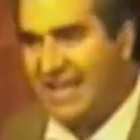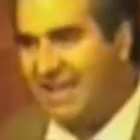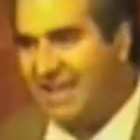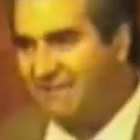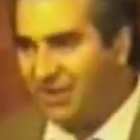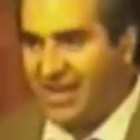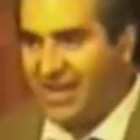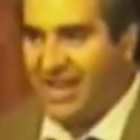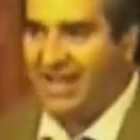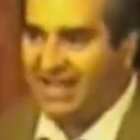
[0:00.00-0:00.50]

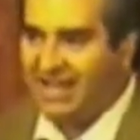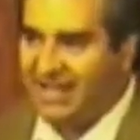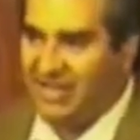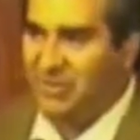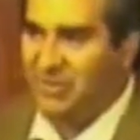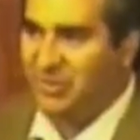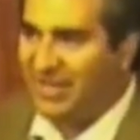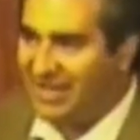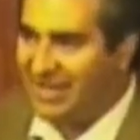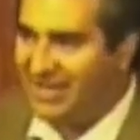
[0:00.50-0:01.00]
E vorrei anche
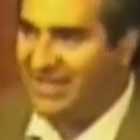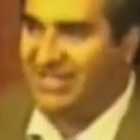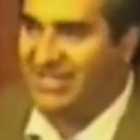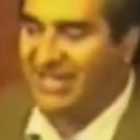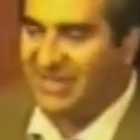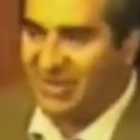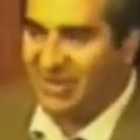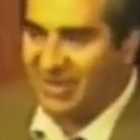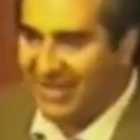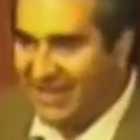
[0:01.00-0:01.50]
chiudere
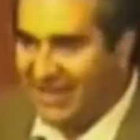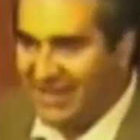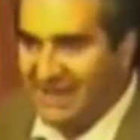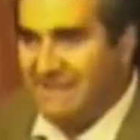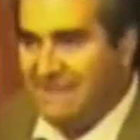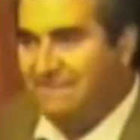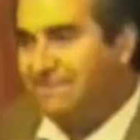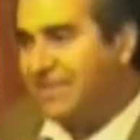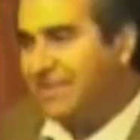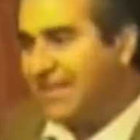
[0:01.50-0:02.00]
dicendo che
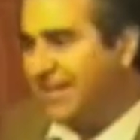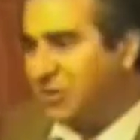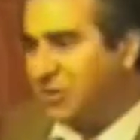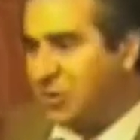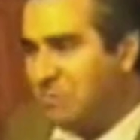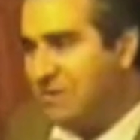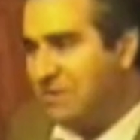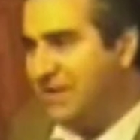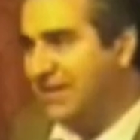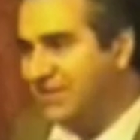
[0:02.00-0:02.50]
i
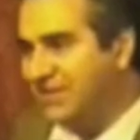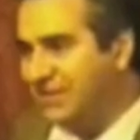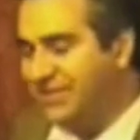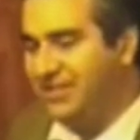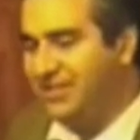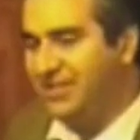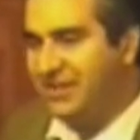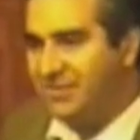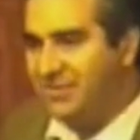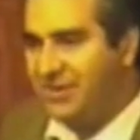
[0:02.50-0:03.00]
gruppi del
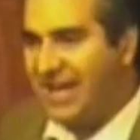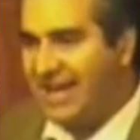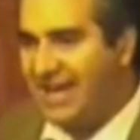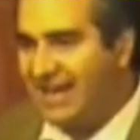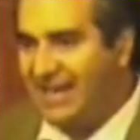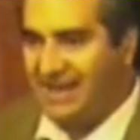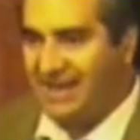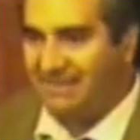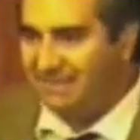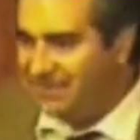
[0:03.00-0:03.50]
Consiglio
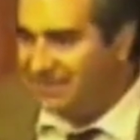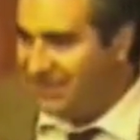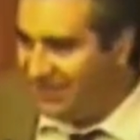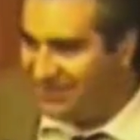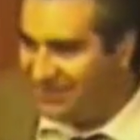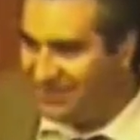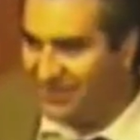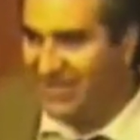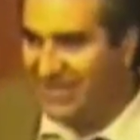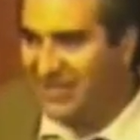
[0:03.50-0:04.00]
Comunale
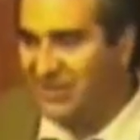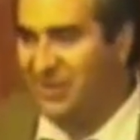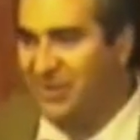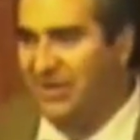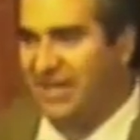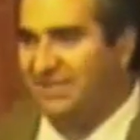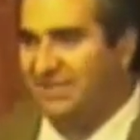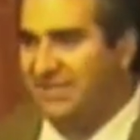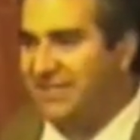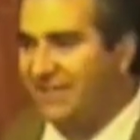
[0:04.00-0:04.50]
eh, soltanto
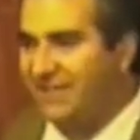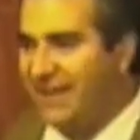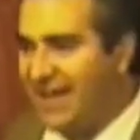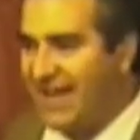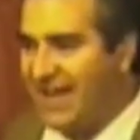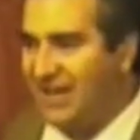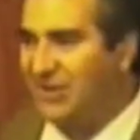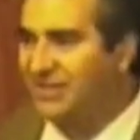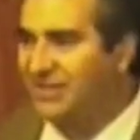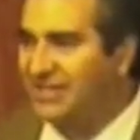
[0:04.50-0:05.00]
qualche mese
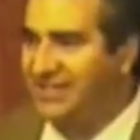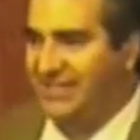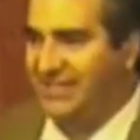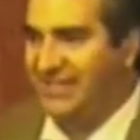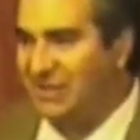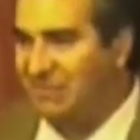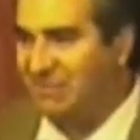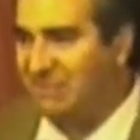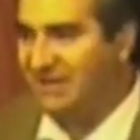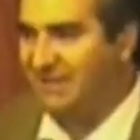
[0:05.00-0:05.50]
fa hanno
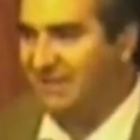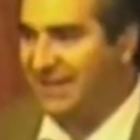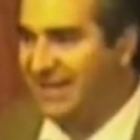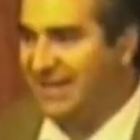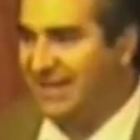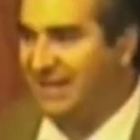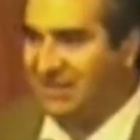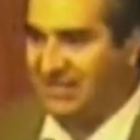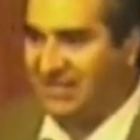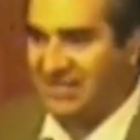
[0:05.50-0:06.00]
insistito per
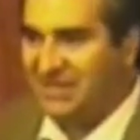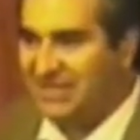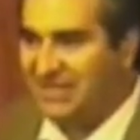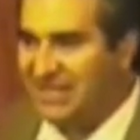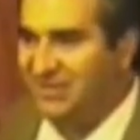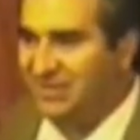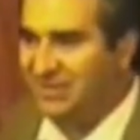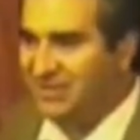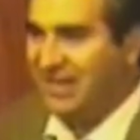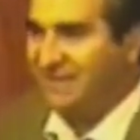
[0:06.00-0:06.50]
avere la
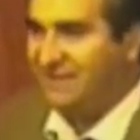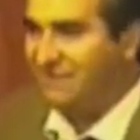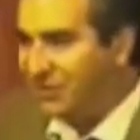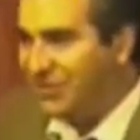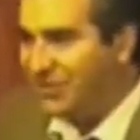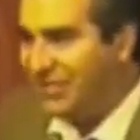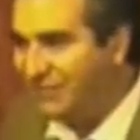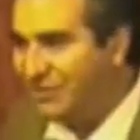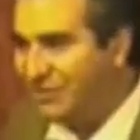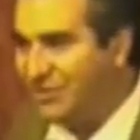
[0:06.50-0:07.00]
possibilità di usare i
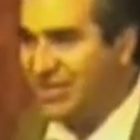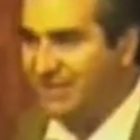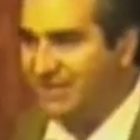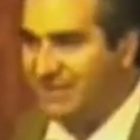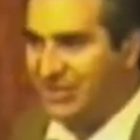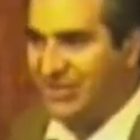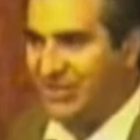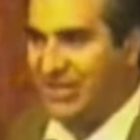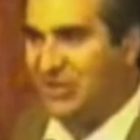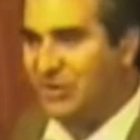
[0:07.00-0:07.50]
fondi di
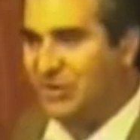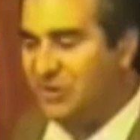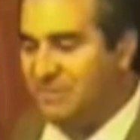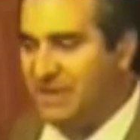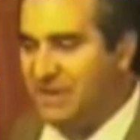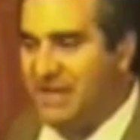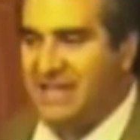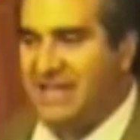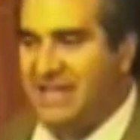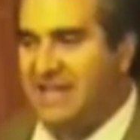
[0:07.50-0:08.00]
funzionamento dei
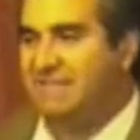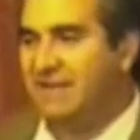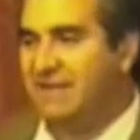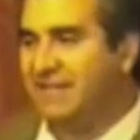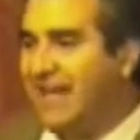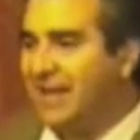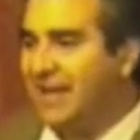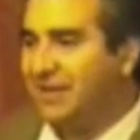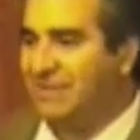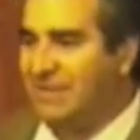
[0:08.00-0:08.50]
gruppi
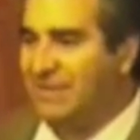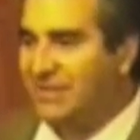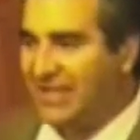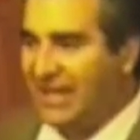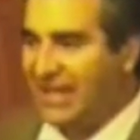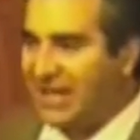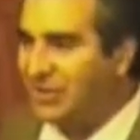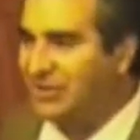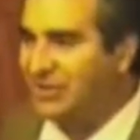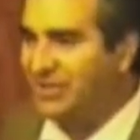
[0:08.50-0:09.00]
per, dare, per
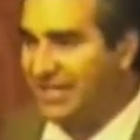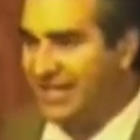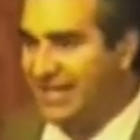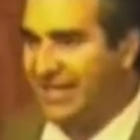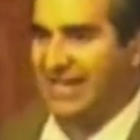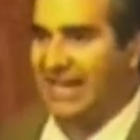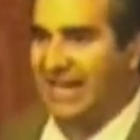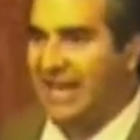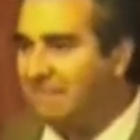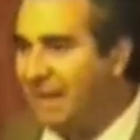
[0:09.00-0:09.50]
dotare i
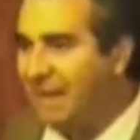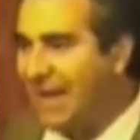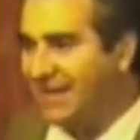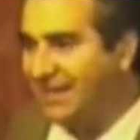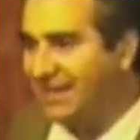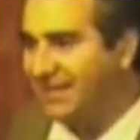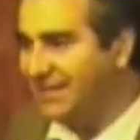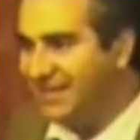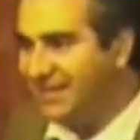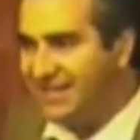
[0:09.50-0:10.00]
consiglieri
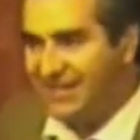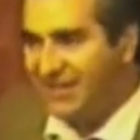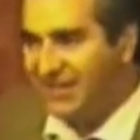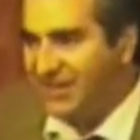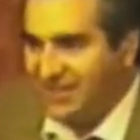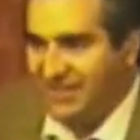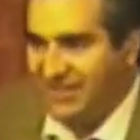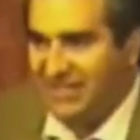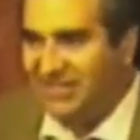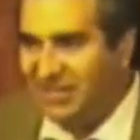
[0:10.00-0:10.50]
dell'iPad. E
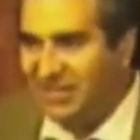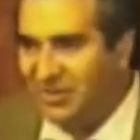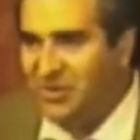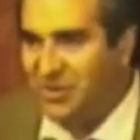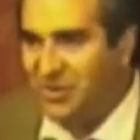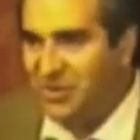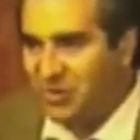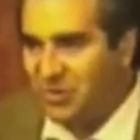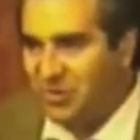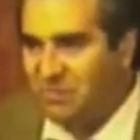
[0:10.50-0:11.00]
noi siamo stati
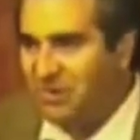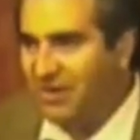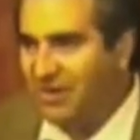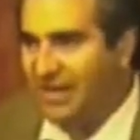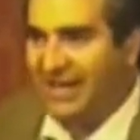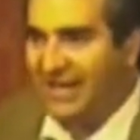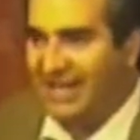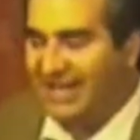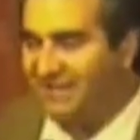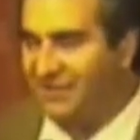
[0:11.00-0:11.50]
l'unico gruppo
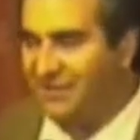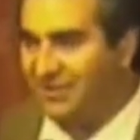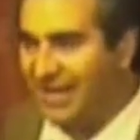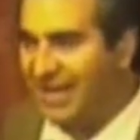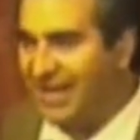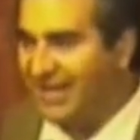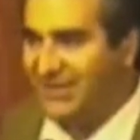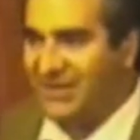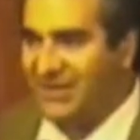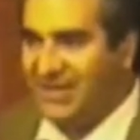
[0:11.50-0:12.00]
che l'ha
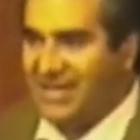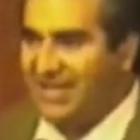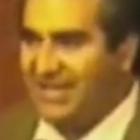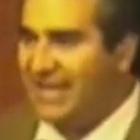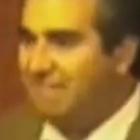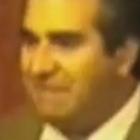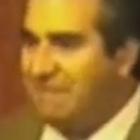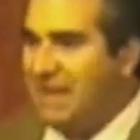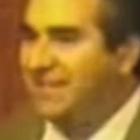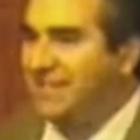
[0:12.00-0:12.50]
rifiutato.
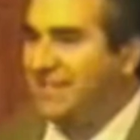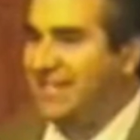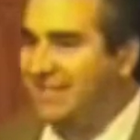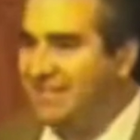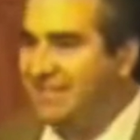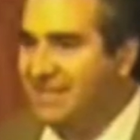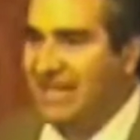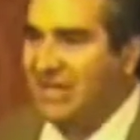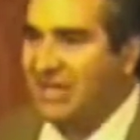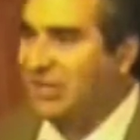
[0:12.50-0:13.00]
L'iPad è
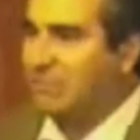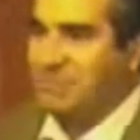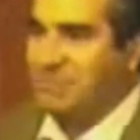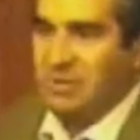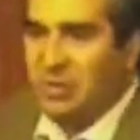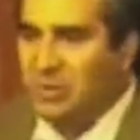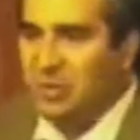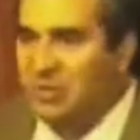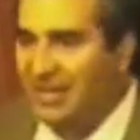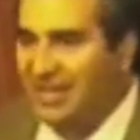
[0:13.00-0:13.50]
esattamente la cosa
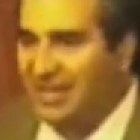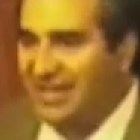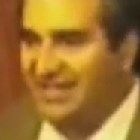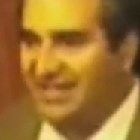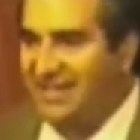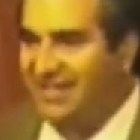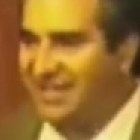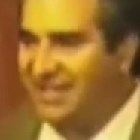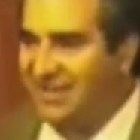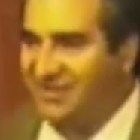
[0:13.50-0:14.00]
più chiusa che
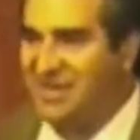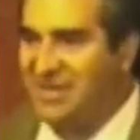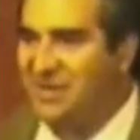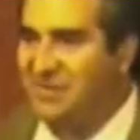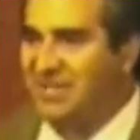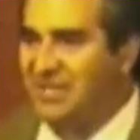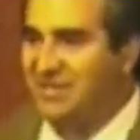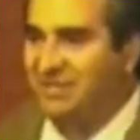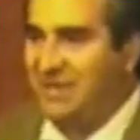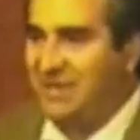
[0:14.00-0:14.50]
esiste, quindi
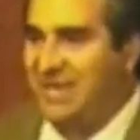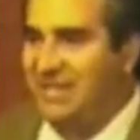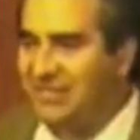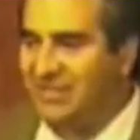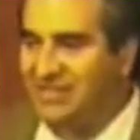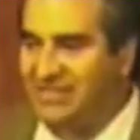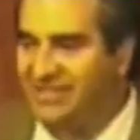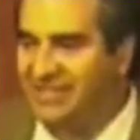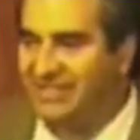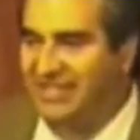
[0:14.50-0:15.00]
in questo
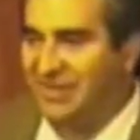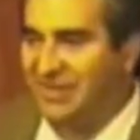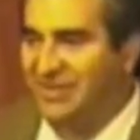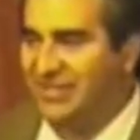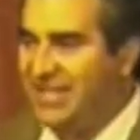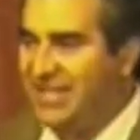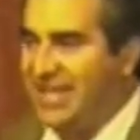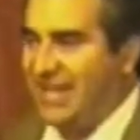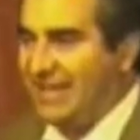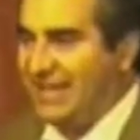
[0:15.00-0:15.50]
momento gli stessi
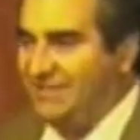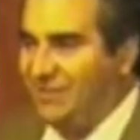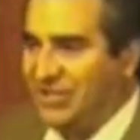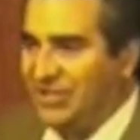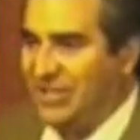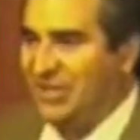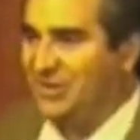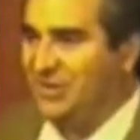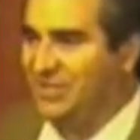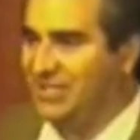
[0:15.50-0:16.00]
consiglieri che
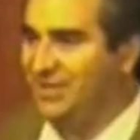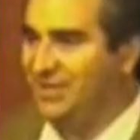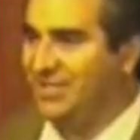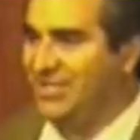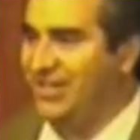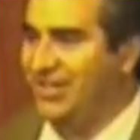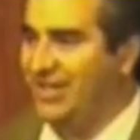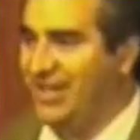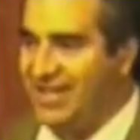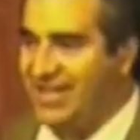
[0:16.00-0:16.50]
votano questa
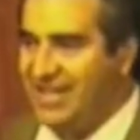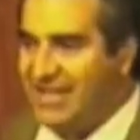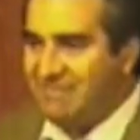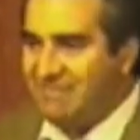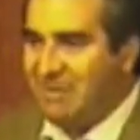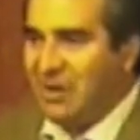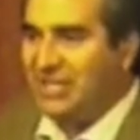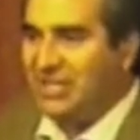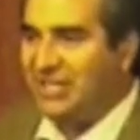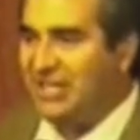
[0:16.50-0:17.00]
mozione,
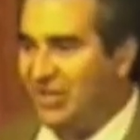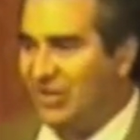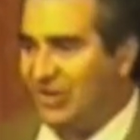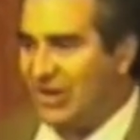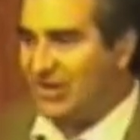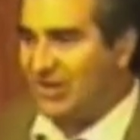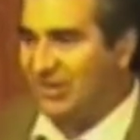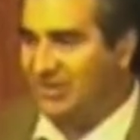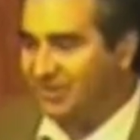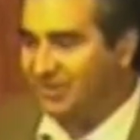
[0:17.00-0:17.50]
molti di
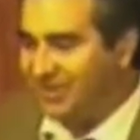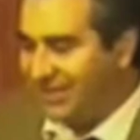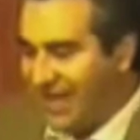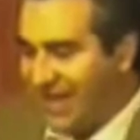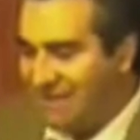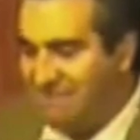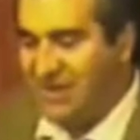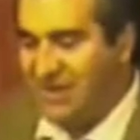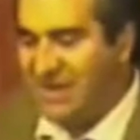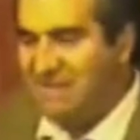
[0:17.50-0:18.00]
loro hanno sulle
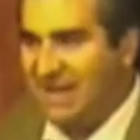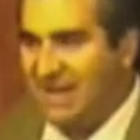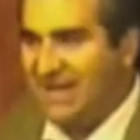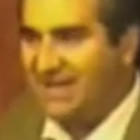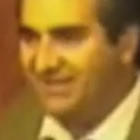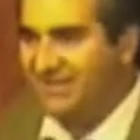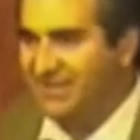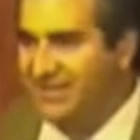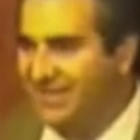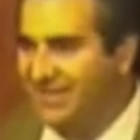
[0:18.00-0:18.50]
gambe un
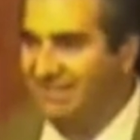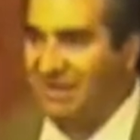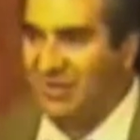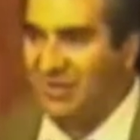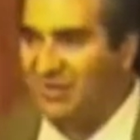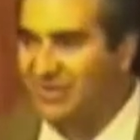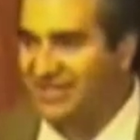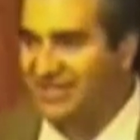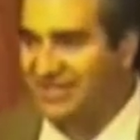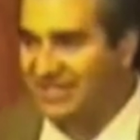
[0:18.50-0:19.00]
iPad, un sistema
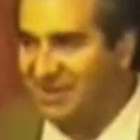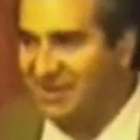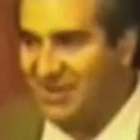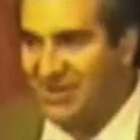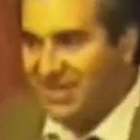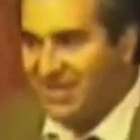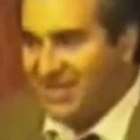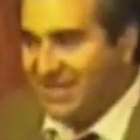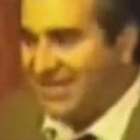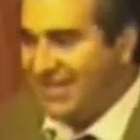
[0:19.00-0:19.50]
chiusissimo,
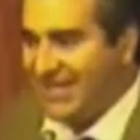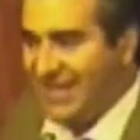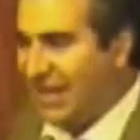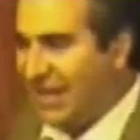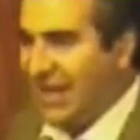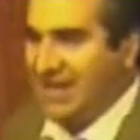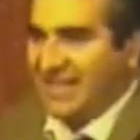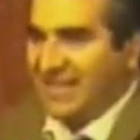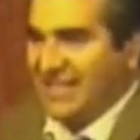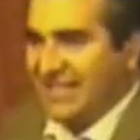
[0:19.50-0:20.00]
che
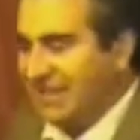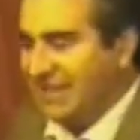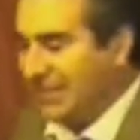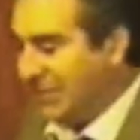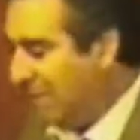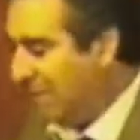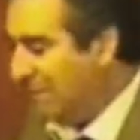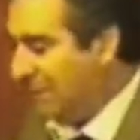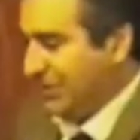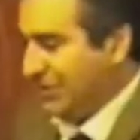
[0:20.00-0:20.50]
è
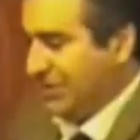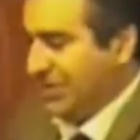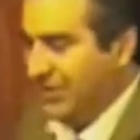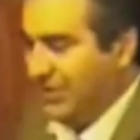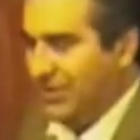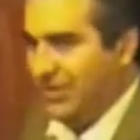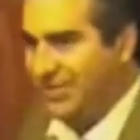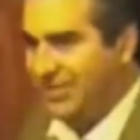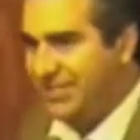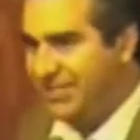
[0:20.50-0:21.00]
esattamente l'opposto di
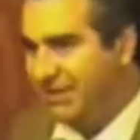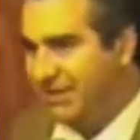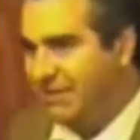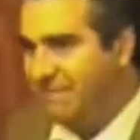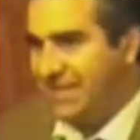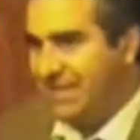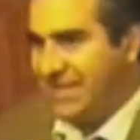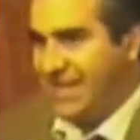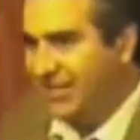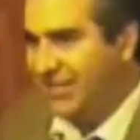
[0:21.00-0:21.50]
quello che ci stiamo
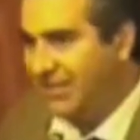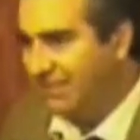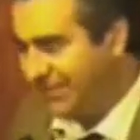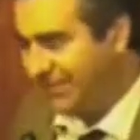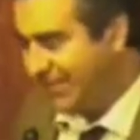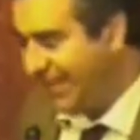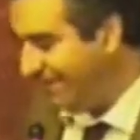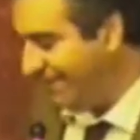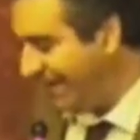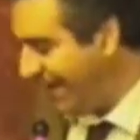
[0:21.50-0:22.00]
impegnando a
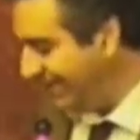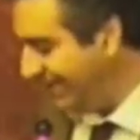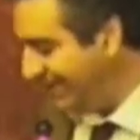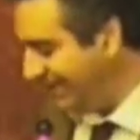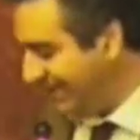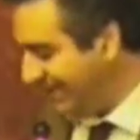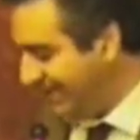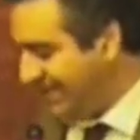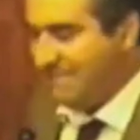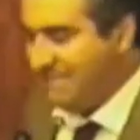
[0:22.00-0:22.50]
portare
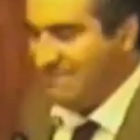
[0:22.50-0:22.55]
avanti.